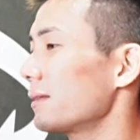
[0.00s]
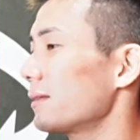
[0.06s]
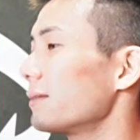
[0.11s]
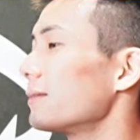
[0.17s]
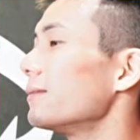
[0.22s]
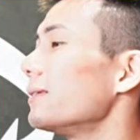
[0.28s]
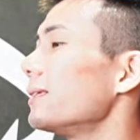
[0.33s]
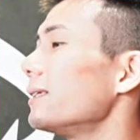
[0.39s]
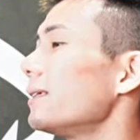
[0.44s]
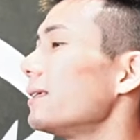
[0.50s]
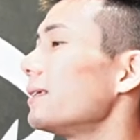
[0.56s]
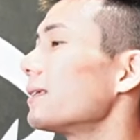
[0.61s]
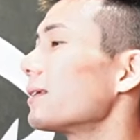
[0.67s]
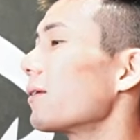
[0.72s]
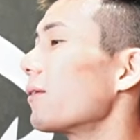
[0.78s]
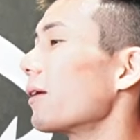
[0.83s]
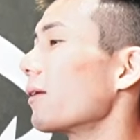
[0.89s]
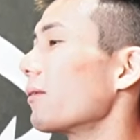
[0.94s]
グイーンっ
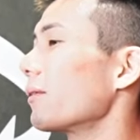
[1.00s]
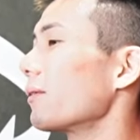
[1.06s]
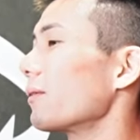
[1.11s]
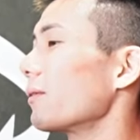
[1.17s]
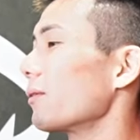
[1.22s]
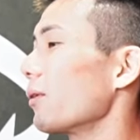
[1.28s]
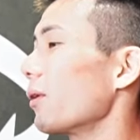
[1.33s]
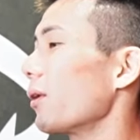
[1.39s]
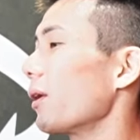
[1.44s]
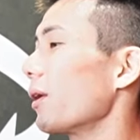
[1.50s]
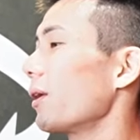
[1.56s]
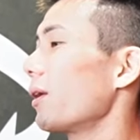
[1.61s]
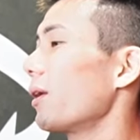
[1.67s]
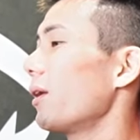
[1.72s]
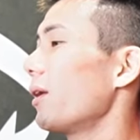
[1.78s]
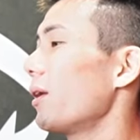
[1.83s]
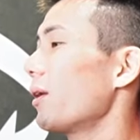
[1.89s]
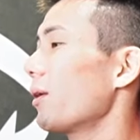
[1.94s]
てこれこれこれこれ
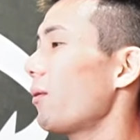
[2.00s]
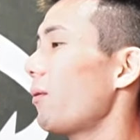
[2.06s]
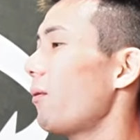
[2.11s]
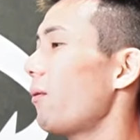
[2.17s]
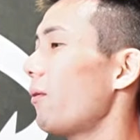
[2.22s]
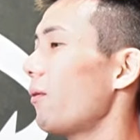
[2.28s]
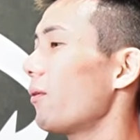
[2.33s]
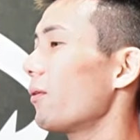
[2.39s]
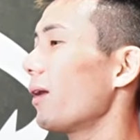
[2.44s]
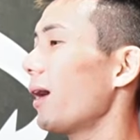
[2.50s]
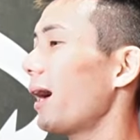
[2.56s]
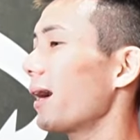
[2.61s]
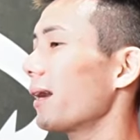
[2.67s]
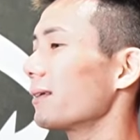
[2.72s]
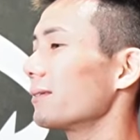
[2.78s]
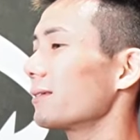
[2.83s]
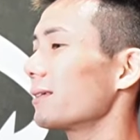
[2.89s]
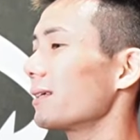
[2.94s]
こういう
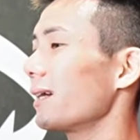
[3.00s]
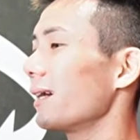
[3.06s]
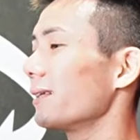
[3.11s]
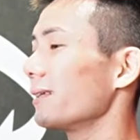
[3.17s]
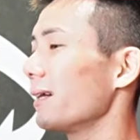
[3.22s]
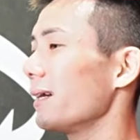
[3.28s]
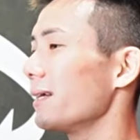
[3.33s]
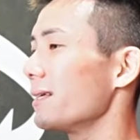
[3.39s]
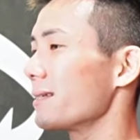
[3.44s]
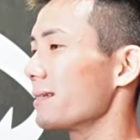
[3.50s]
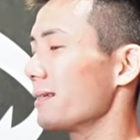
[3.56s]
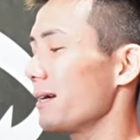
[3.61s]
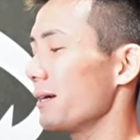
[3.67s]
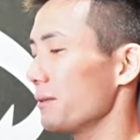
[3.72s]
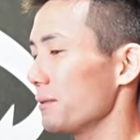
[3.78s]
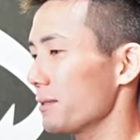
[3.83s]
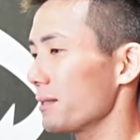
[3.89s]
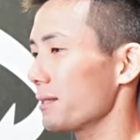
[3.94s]
腹抜きがないです
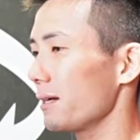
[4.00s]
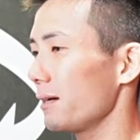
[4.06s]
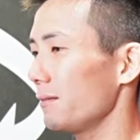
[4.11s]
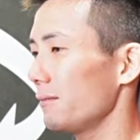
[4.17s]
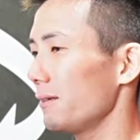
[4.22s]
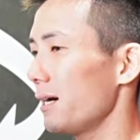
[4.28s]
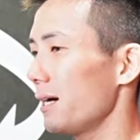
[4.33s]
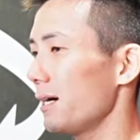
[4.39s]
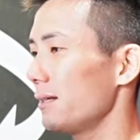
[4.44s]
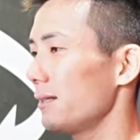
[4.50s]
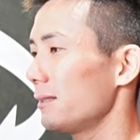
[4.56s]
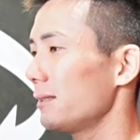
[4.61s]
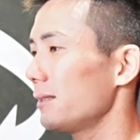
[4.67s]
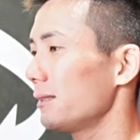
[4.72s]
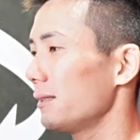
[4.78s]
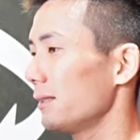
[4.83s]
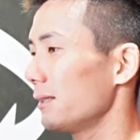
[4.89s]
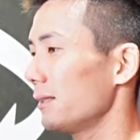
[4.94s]
ナヨンさんは
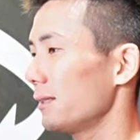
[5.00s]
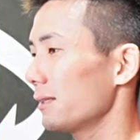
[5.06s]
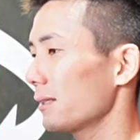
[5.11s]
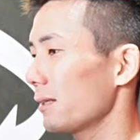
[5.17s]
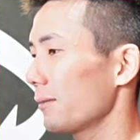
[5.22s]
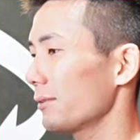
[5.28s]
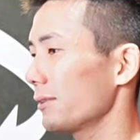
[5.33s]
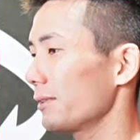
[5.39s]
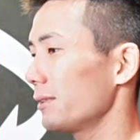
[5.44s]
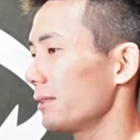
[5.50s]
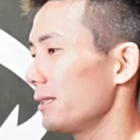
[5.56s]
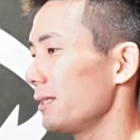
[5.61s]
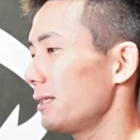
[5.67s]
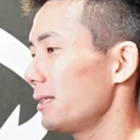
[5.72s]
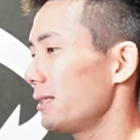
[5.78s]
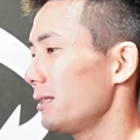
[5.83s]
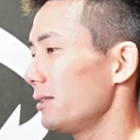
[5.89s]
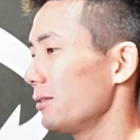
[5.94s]
多分
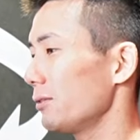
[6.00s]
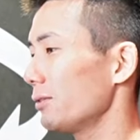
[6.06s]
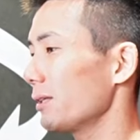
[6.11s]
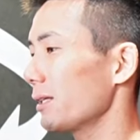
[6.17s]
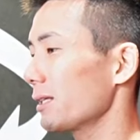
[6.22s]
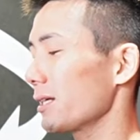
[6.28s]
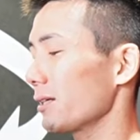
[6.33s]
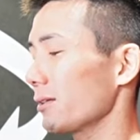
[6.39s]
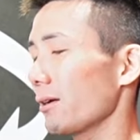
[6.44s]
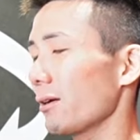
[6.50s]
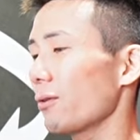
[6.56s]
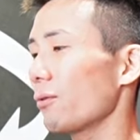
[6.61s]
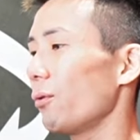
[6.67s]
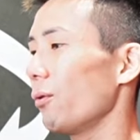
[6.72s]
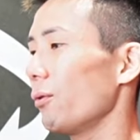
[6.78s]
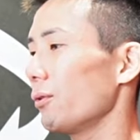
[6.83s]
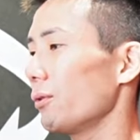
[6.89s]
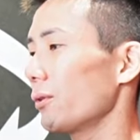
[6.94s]
イッティのユナちゃんなんか
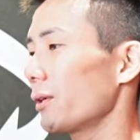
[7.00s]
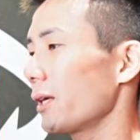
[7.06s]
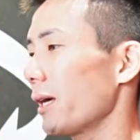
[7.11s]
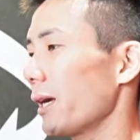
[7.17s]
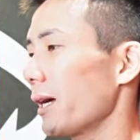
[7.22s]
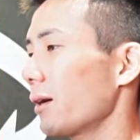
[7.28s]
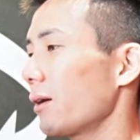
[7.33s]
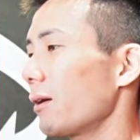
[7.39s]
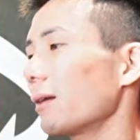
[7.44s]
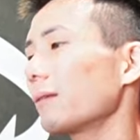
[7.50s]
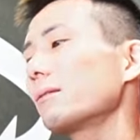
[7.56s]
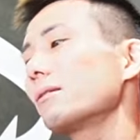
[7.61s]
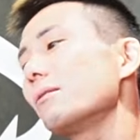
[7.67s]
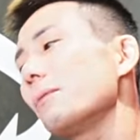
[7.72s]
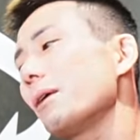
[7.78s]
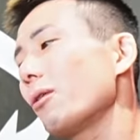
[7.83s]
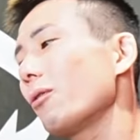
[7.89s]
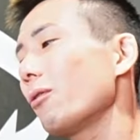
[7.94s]
こういう系
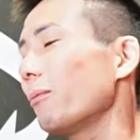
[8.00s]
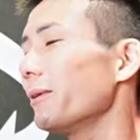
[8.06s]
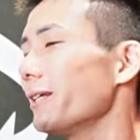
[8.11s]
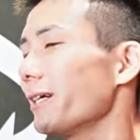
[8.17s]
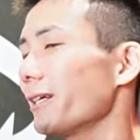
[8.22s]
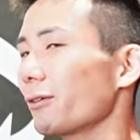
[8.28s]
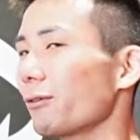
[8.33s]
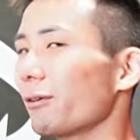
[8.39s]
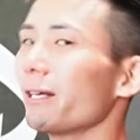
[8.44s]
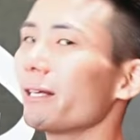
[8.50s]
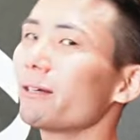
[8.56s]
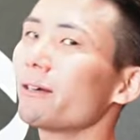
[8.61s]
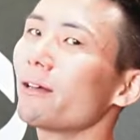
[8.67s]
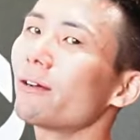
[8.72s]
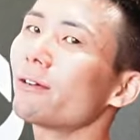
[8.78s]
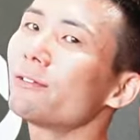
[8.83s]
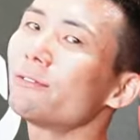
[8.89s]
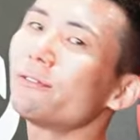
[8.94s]
首ここまで入ってこない
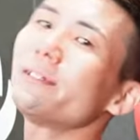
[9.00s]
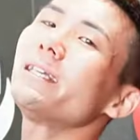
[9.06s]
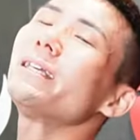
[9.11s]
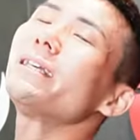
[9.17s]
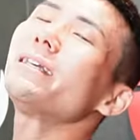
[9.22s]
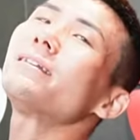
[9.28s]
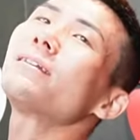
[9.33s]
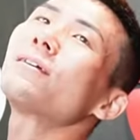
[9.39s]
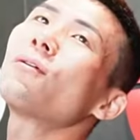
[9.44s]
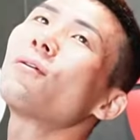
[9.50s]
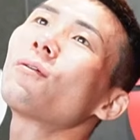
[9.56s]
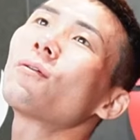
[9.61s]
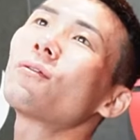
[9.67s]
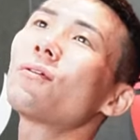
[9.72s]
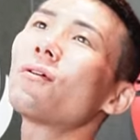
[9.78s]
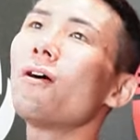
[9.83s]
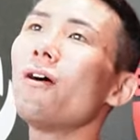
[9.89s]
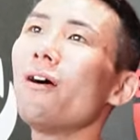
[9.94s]
けどグイーンってこ
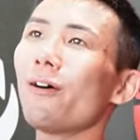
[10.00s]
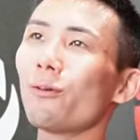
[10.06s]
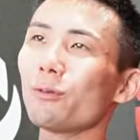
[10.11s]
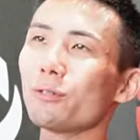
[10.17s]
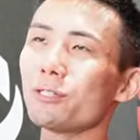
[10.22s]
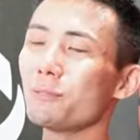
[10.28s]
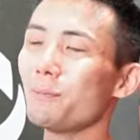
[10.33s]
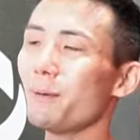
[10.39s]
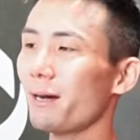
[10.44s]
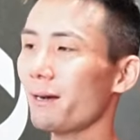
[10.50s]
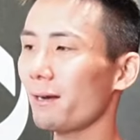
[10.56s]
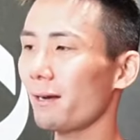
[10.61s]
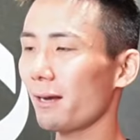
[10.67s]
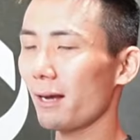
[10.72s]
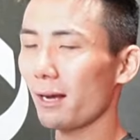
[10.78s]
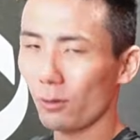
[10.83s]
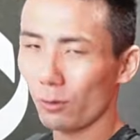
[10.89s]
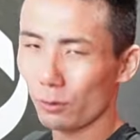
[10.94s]
う骨盤か
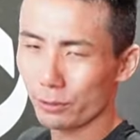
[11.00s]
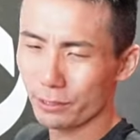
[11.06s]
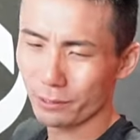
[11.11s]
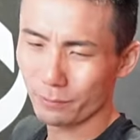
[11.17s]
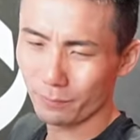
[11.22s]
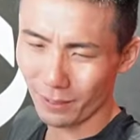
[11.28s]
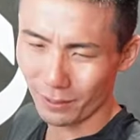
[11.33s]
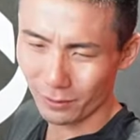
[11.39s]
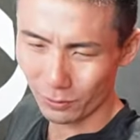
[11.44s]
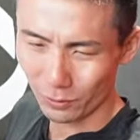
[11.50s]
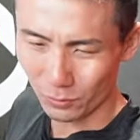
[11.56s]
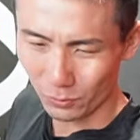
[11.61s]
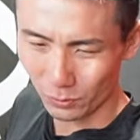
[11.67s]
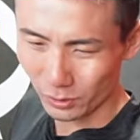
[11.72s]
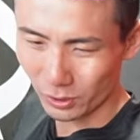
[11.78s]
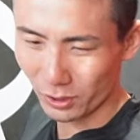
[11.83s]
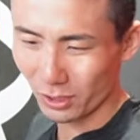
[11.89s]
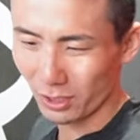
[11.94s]
ら骨盤のこ
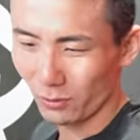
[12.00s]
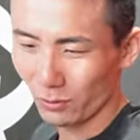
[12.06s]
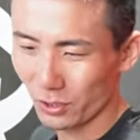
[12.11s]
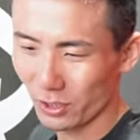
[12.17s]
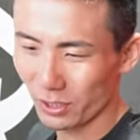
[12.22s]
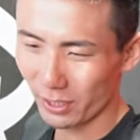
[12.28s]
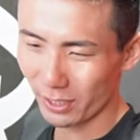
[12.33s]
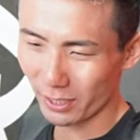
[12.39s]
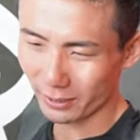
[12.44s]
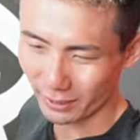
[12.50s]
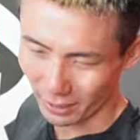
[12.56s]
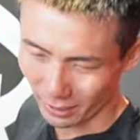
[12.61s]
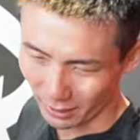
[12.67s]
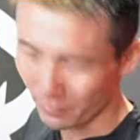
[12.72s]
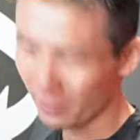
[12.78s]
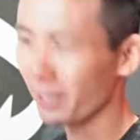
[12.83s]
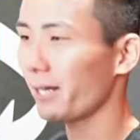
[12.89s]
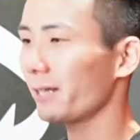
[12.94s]
うお尻が
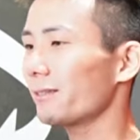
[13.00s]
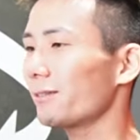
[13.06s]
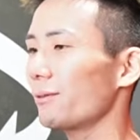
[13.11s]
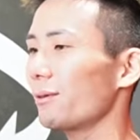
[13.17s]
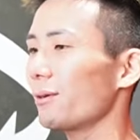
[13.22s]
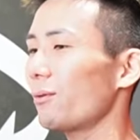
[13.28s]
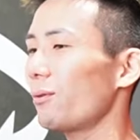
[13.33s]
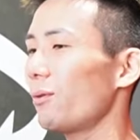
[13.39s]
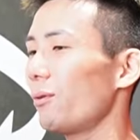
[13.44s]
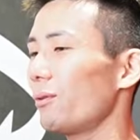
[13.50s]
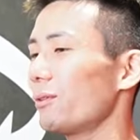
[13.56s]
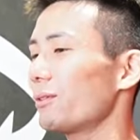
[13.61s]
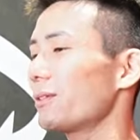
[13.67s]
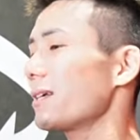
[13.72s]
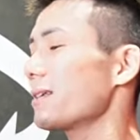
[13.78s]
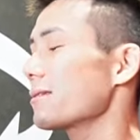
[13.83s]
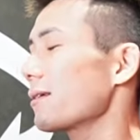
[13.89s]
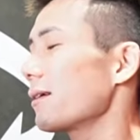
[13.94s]
斜めに入ってくるのはこういう
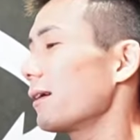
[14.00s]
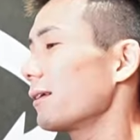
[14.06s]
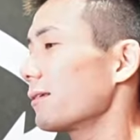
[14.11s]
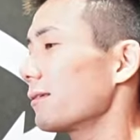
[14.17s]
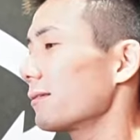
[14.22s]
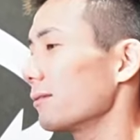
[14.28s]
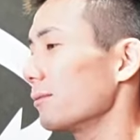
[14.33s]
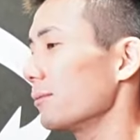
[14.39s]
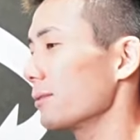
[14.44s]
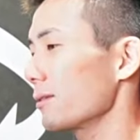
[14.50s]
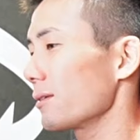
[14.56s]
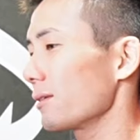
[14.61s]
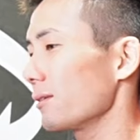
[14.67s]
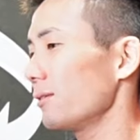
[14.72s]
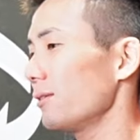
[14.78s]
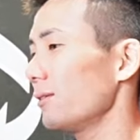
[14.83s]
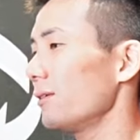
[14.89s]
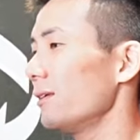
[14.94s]
テイストが入ってくると思うんですけ
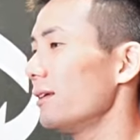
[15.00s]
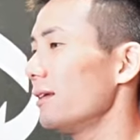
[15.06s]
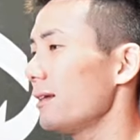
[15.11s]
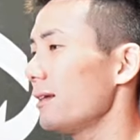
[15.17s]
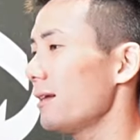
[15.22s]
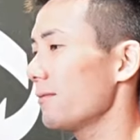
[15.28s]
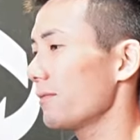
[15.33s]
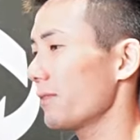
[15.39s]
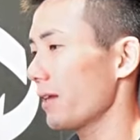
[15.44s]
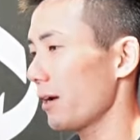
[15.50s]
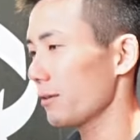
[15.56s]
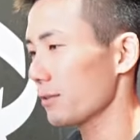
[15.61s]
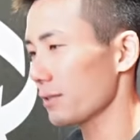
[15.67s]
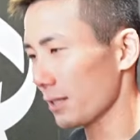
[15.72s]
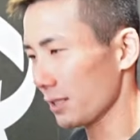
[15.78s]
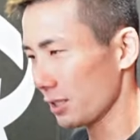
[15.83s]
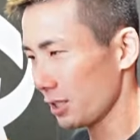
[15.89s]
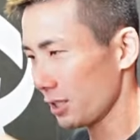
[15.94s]
どナヨン
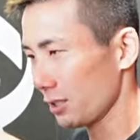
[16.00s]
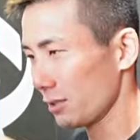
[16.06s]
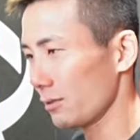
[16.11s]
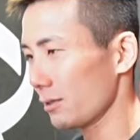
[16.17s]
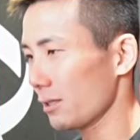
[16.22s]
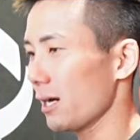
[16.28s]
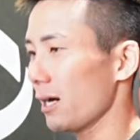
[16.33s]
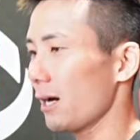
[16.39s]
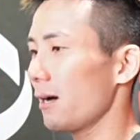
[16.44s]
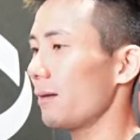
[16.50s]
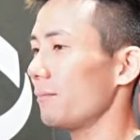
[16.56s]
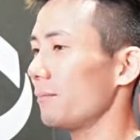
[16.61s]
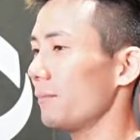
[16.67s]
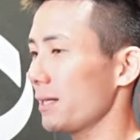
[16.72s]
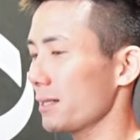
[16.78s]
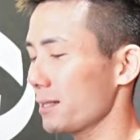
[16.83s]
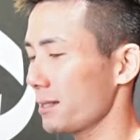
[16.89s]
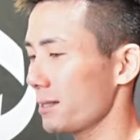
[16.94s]
さん軸が
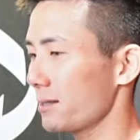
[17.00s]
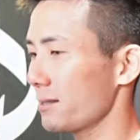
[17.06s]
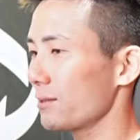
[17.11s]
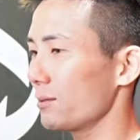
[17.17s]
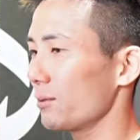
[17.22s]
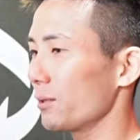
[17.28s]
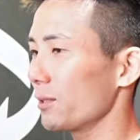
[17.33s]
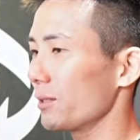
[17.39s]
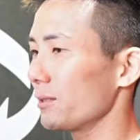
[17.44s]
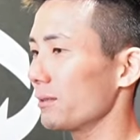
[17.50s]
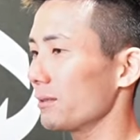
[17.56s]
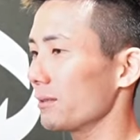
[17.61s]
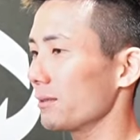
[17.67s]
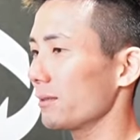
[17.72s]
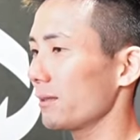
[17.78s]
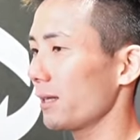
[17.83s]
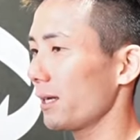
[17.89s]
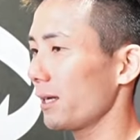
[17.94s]
まっすぐ降りるんで
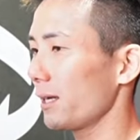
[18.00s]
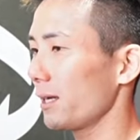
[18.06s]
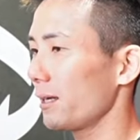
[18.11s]
すね